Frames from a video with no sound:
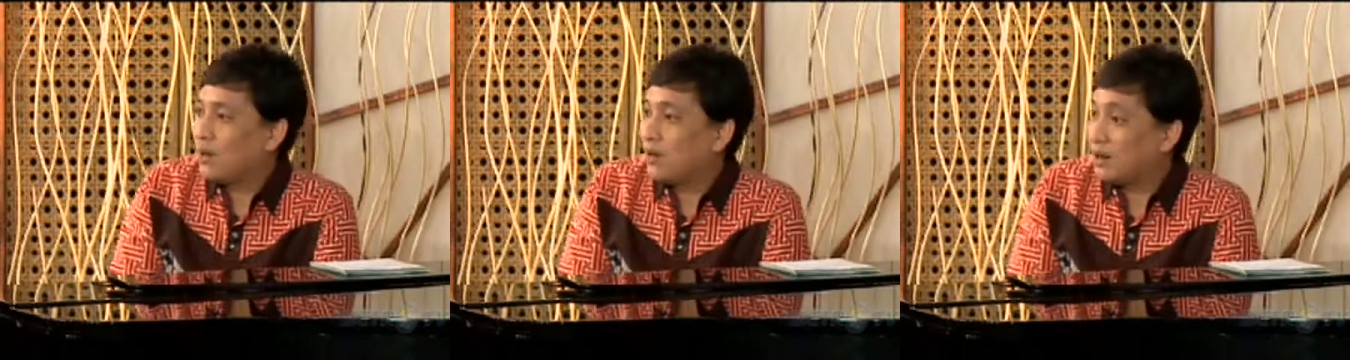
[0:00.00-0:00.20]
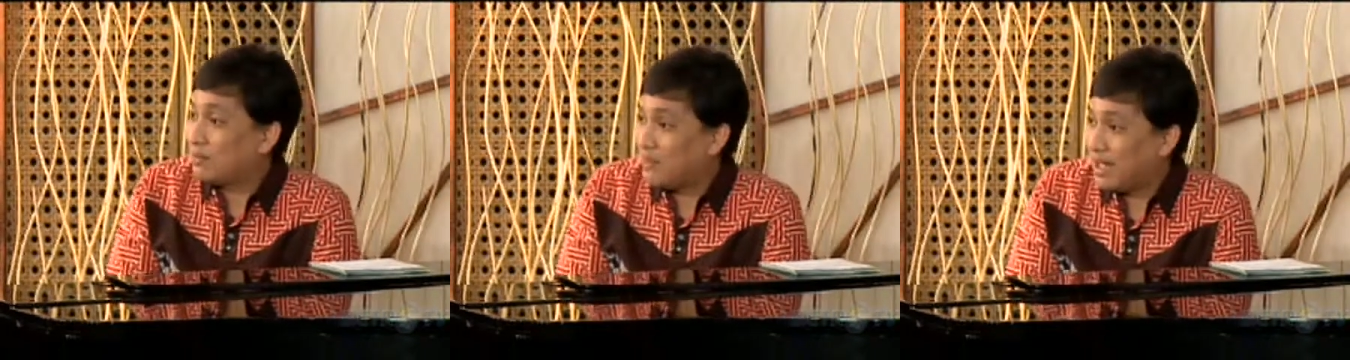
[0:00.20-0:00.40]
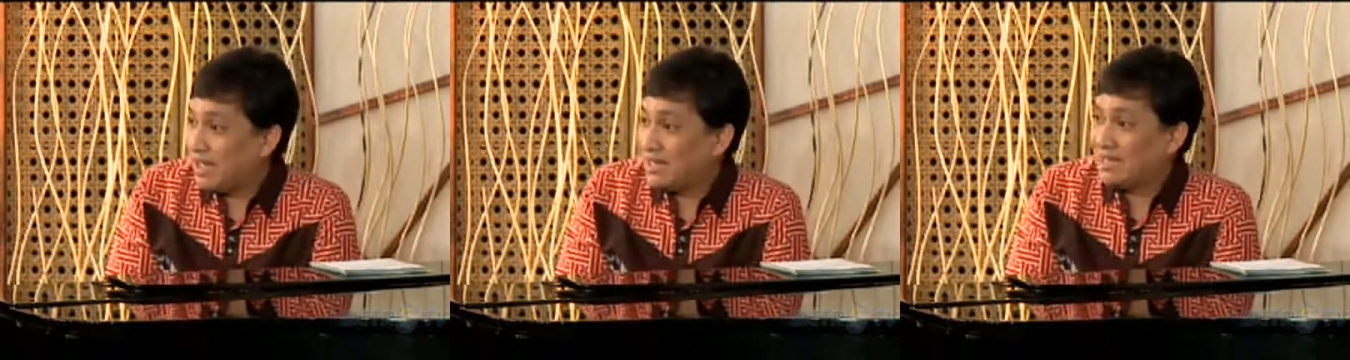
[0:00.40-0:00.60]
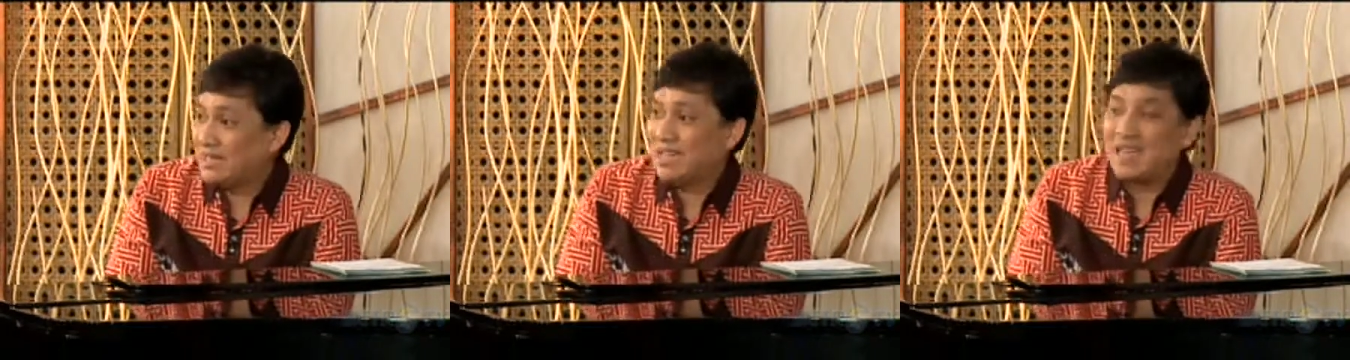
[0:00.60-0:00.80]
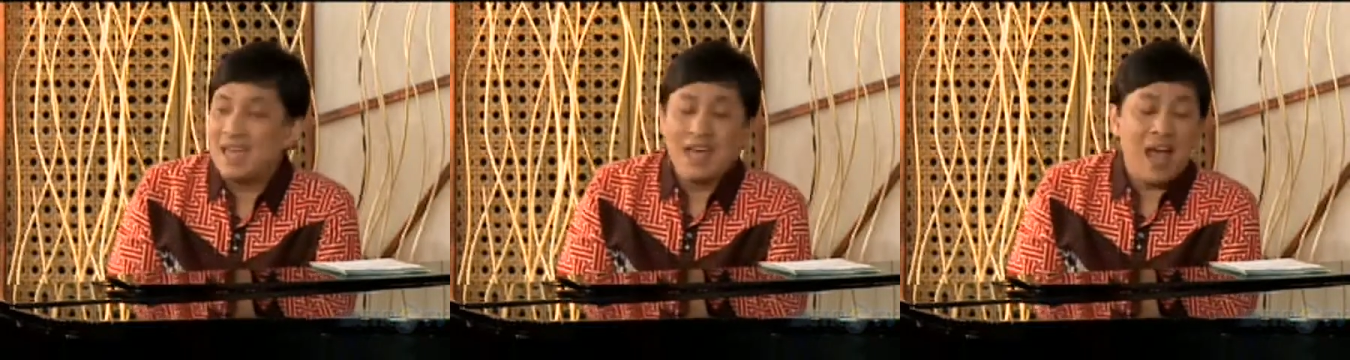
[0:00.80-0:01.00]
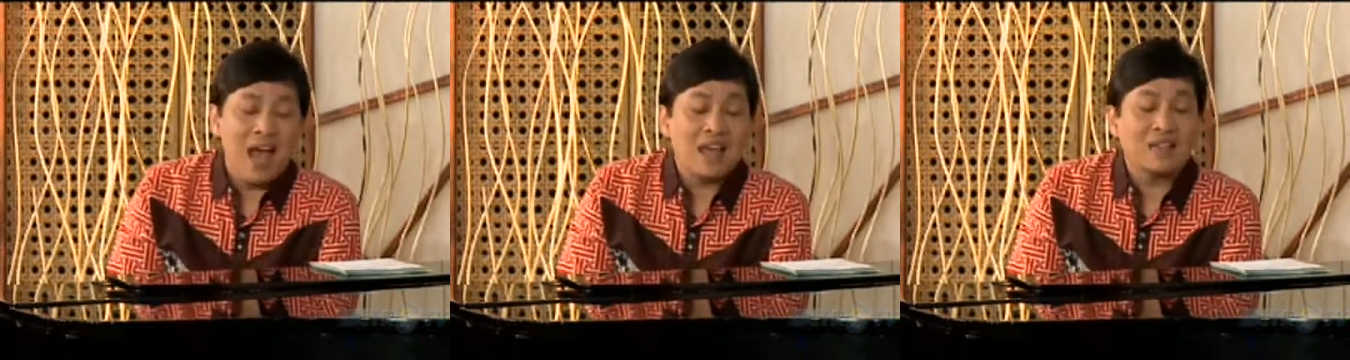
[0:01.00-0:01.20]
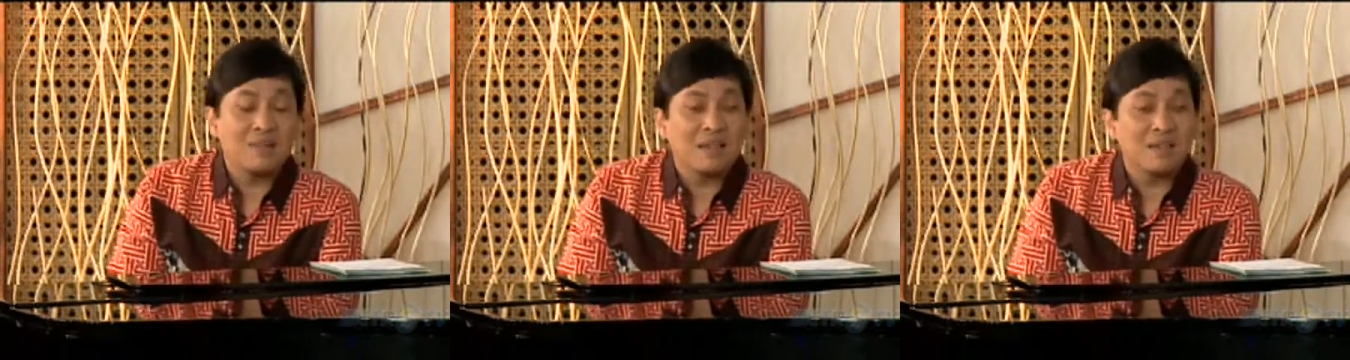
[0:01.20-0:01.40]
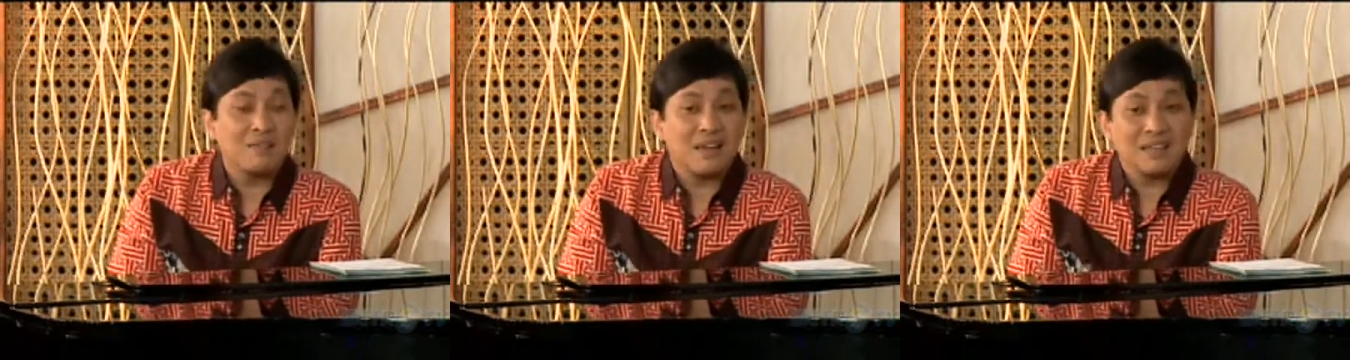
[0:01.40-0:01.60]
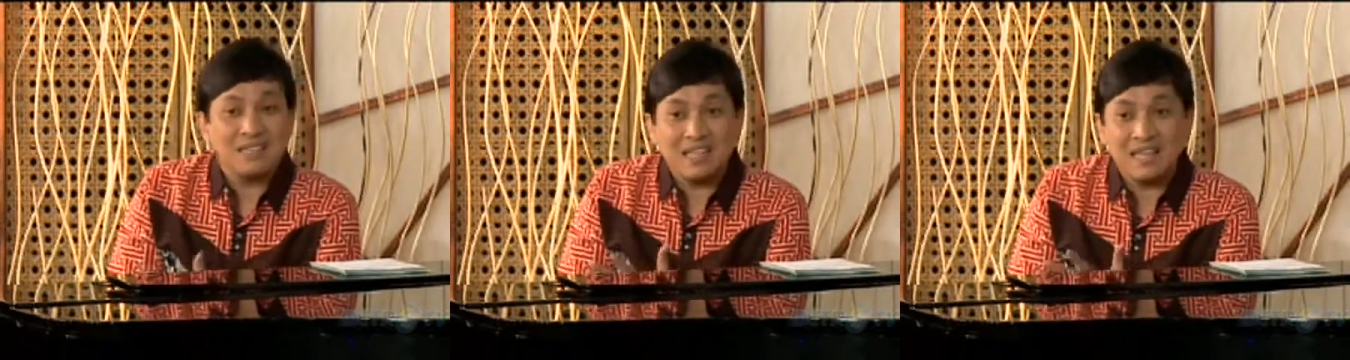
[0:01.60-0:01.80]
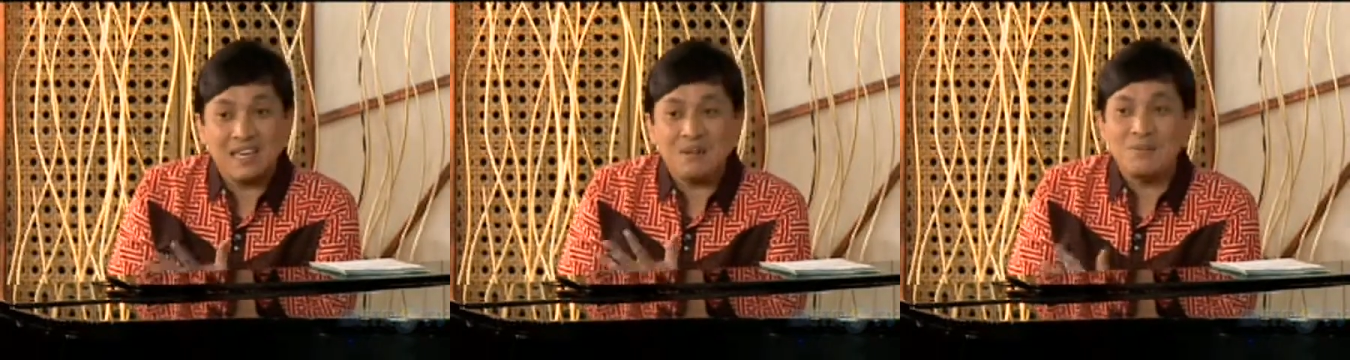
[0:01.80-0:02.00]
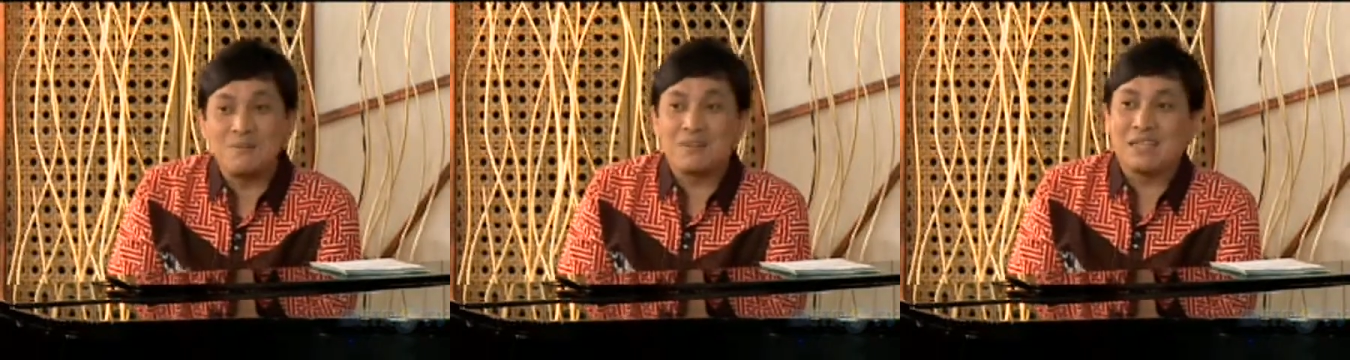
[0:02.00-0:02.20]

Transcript: Warman. Ada teman-teman kita ini yang mau